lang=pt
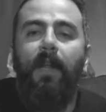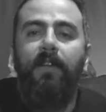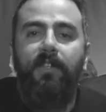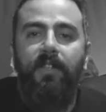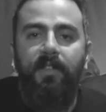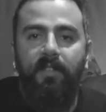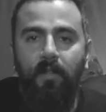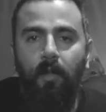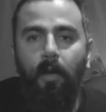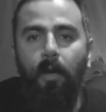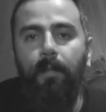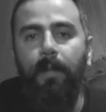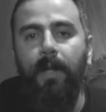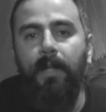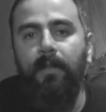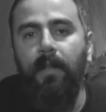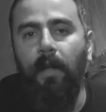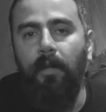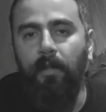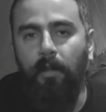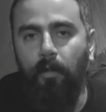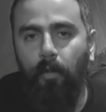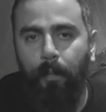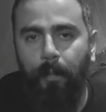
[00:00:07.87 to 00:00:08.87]
Gestão
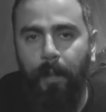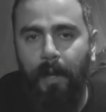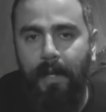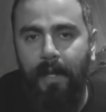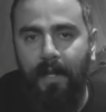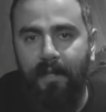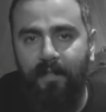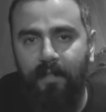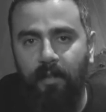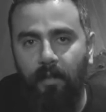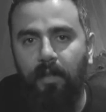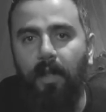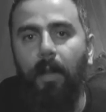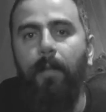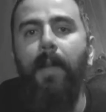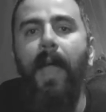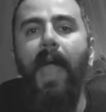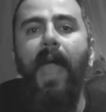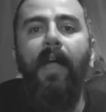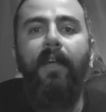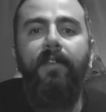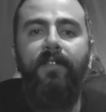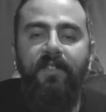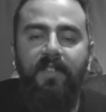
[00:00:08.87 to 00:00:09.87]
Ambiental da Duplicação da
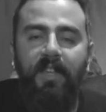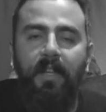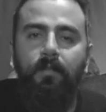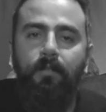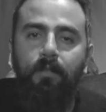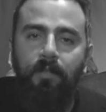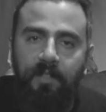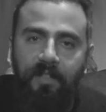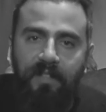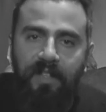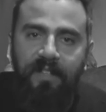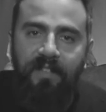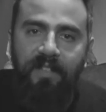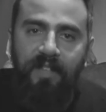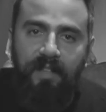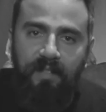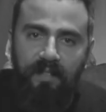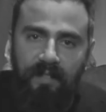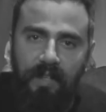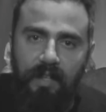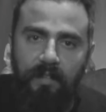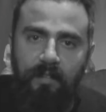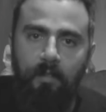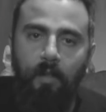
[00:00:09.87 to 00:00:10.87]
BR
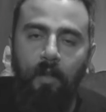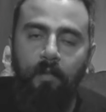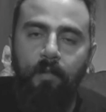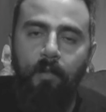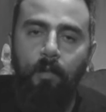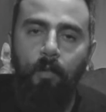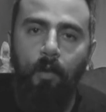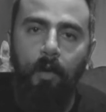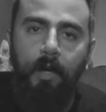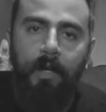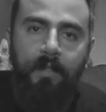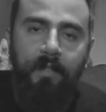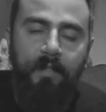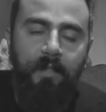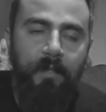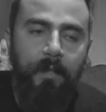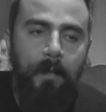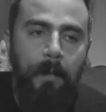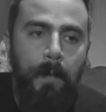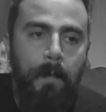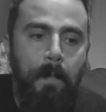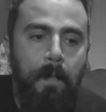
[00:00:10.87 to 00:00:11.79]
116392.